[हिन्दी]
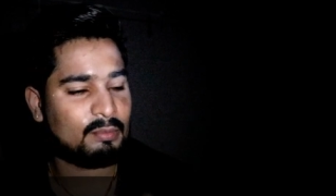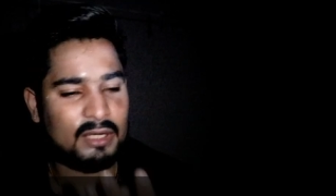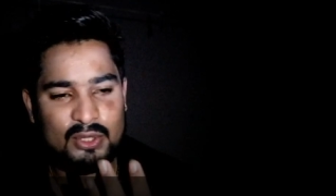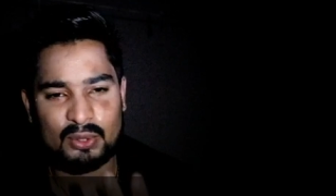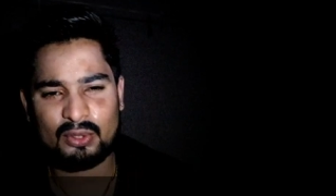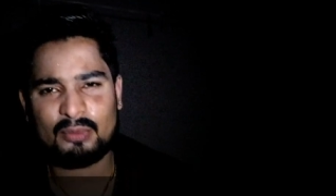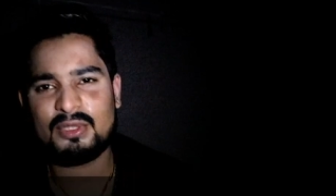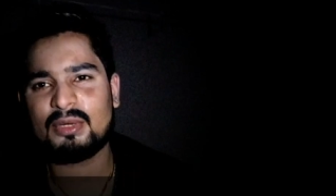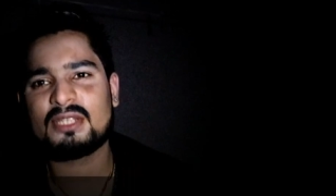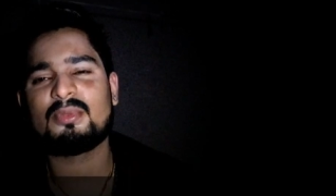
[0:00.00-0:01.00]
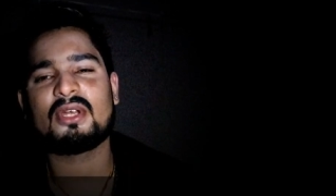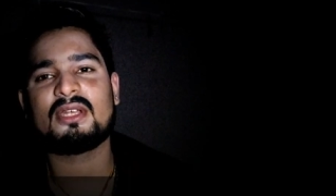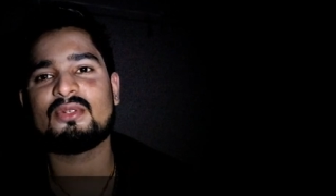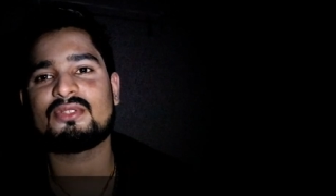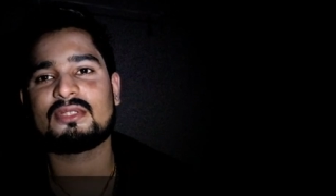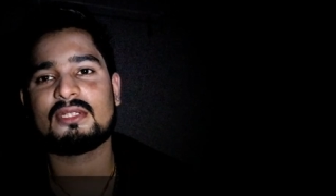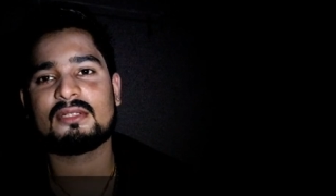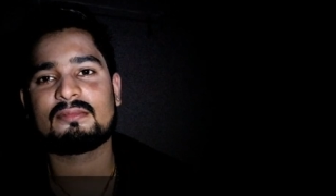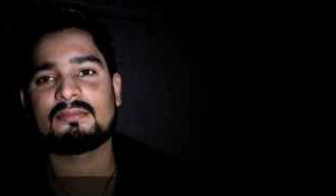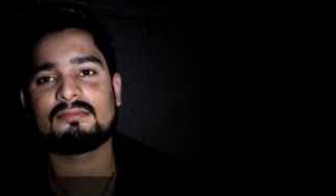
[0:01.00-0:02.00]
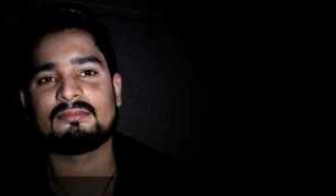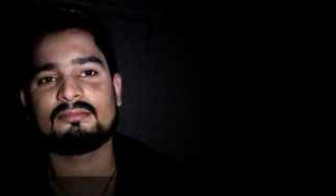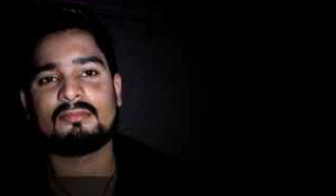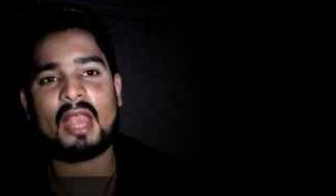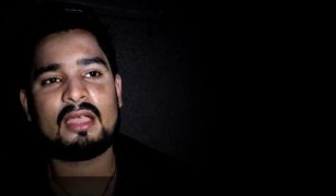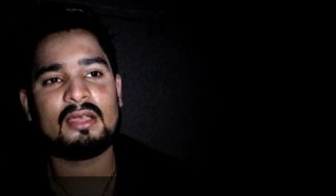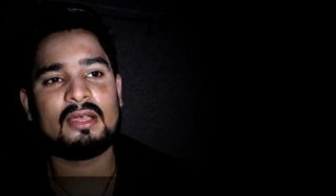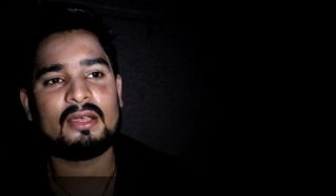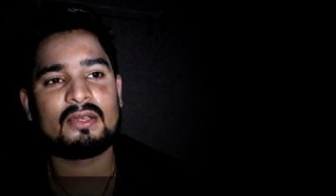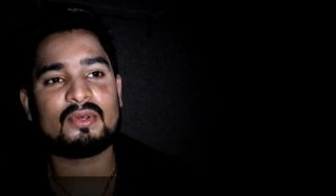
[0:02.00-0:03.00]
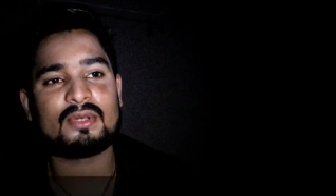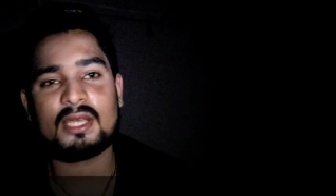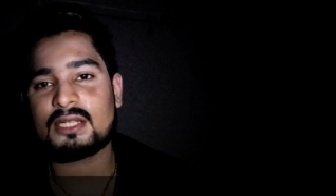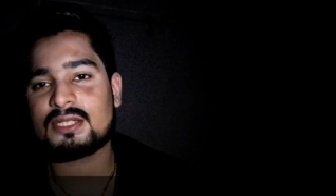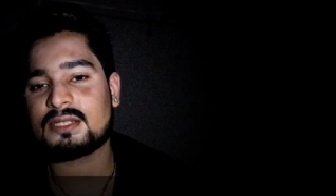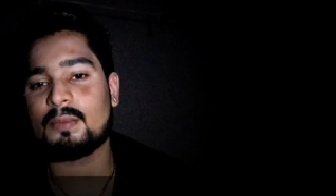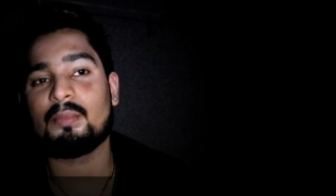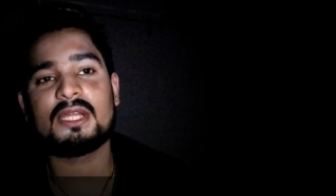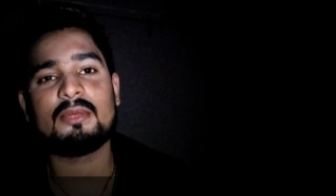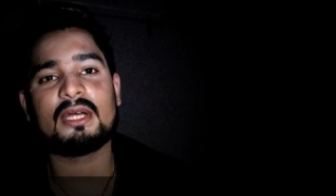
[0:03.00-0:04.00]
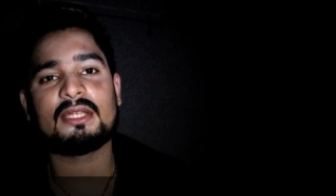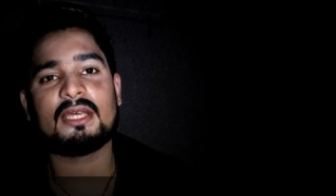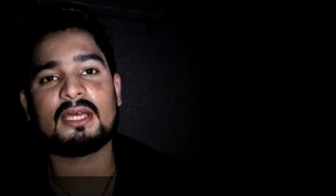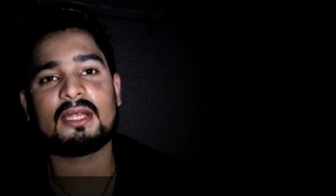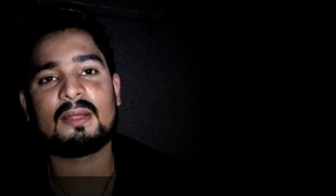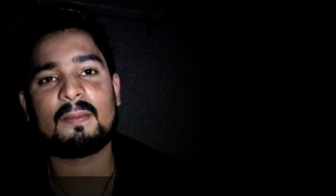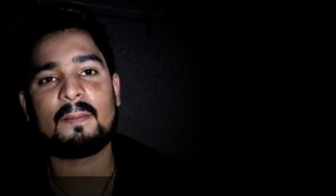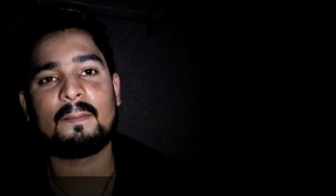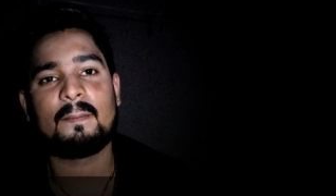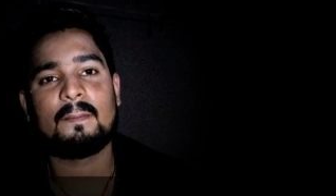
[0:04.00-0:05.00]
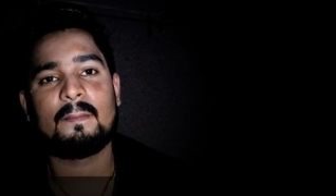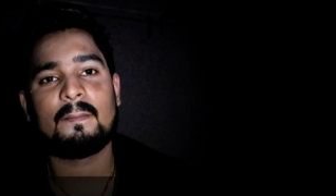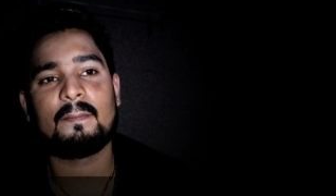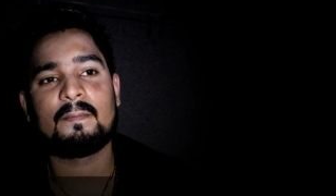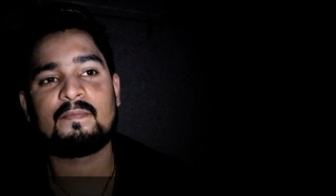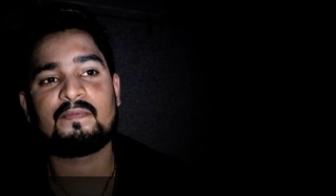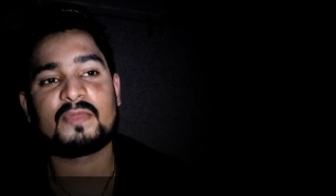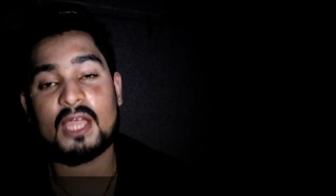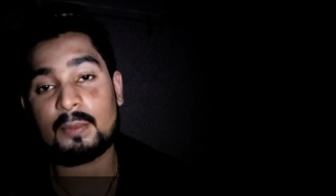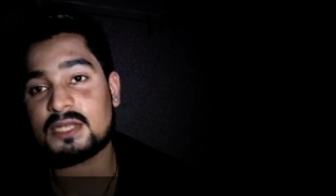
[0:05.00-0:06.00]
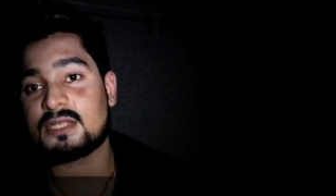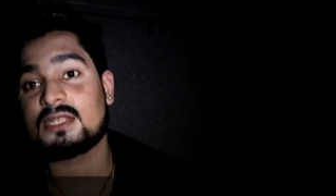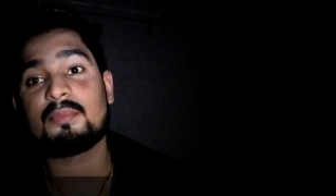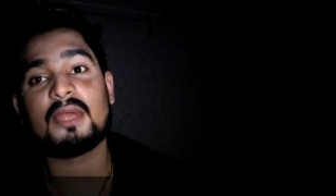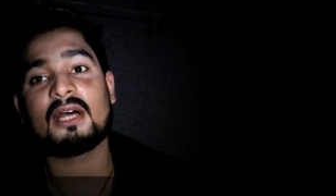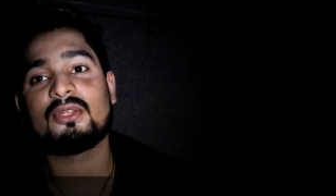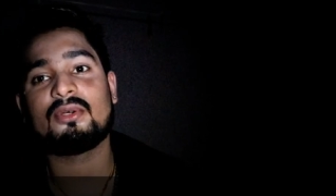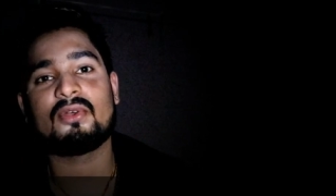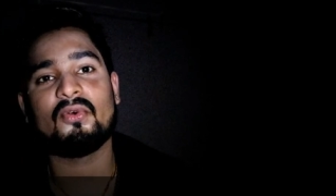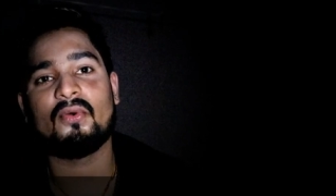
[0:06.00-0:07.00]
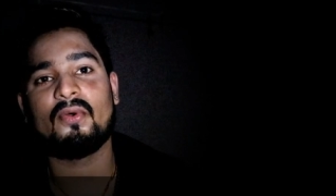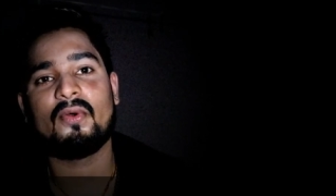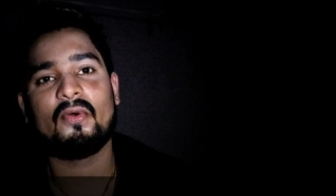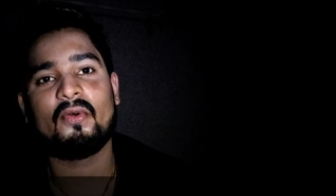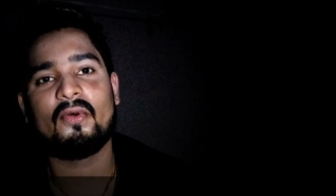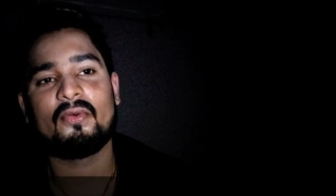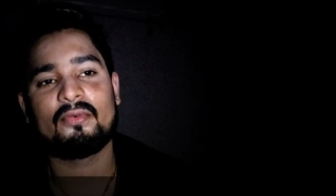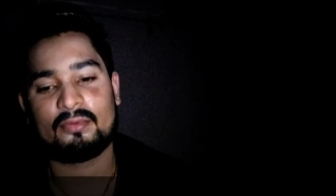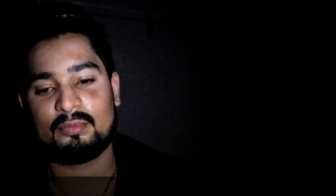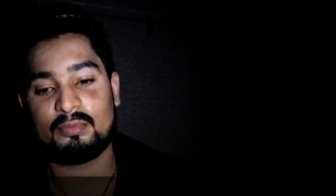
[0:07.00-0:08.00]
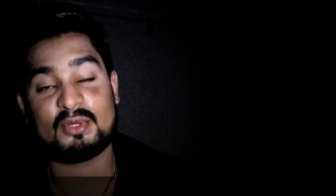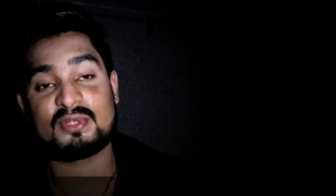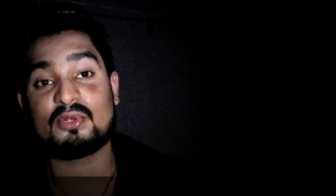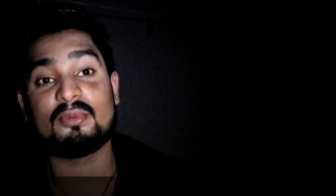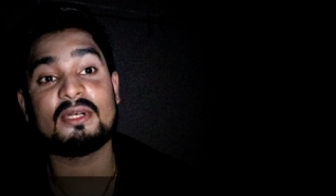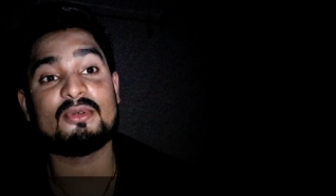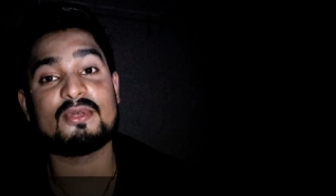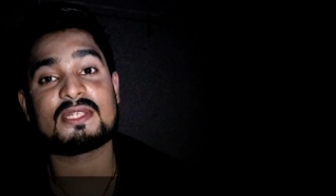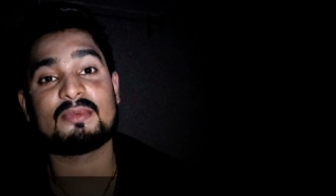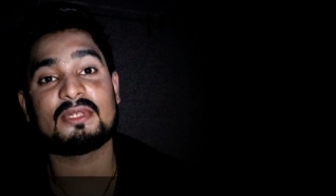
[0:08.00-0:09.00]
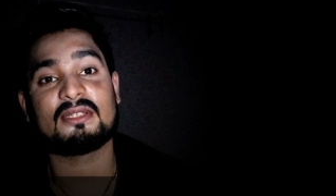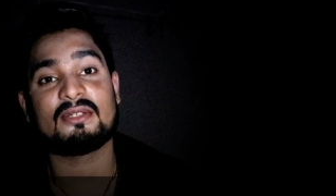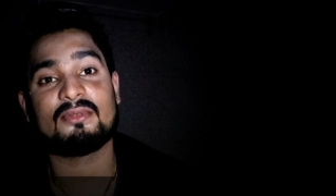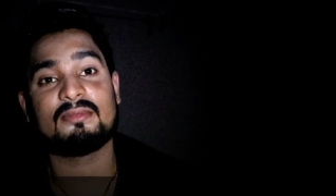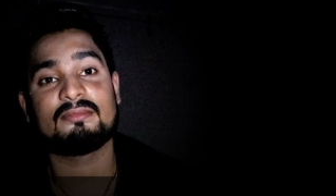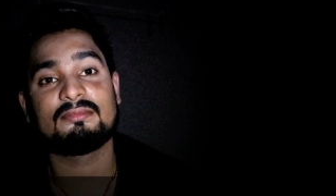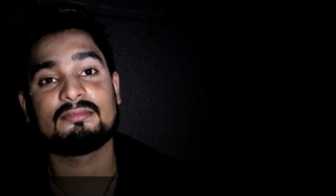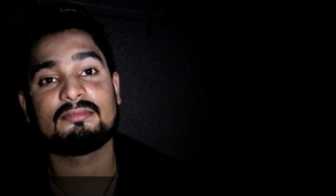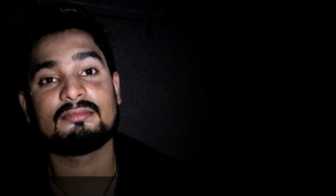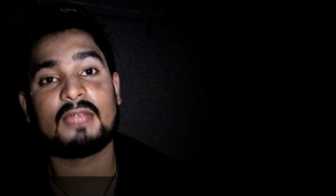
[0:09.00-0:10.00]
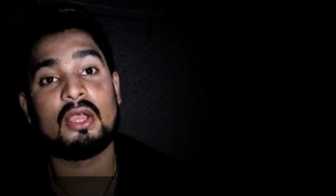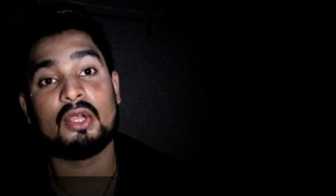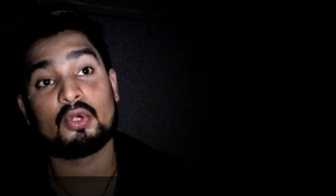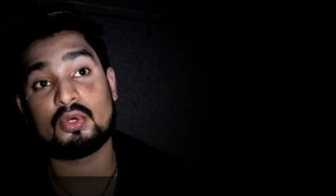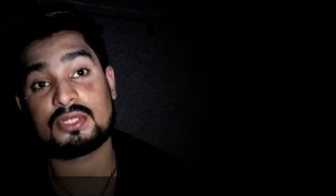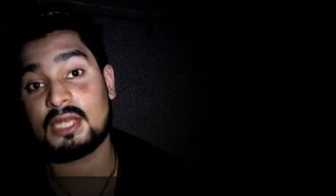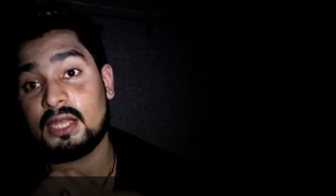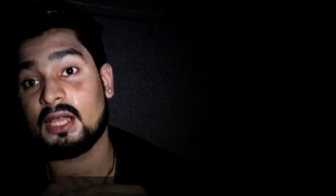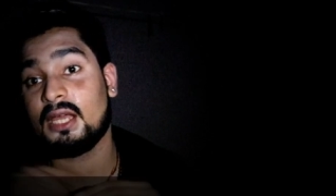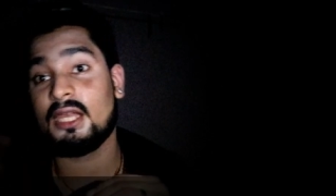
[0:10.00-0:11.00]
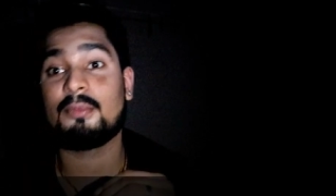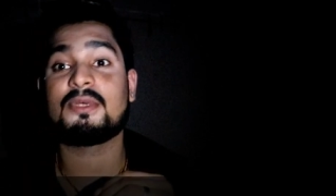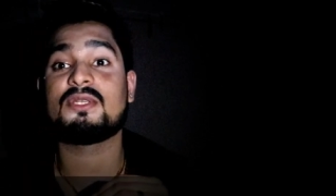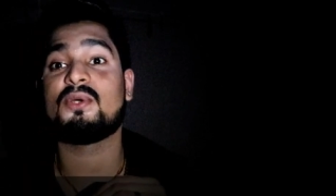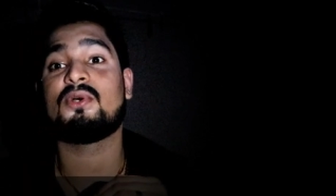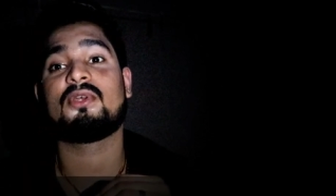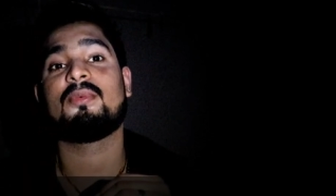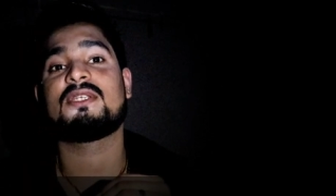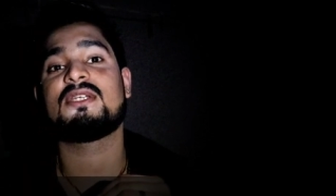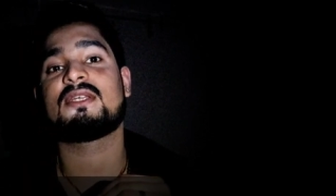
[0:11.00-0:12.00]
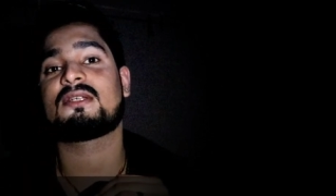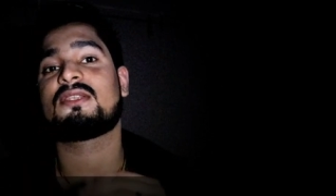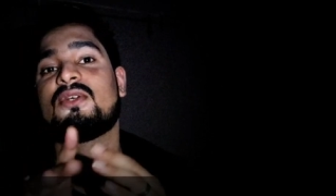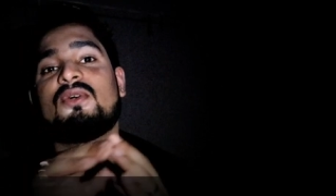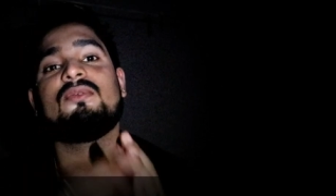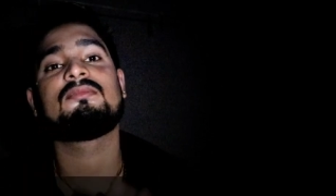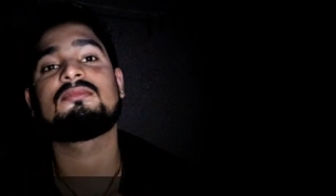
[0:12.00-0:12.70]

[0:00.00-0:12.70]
बट छोड़ो अब ये बातें पुरानी हो चुकी हैं क्योंकि आज सिंपल सी बात है यार कि आप किसी से प्यार तो करो बट उसके ऊपर कोई गुस्सा मत करो गुस्सा निकालने आप किसी और के पास जा सकते हो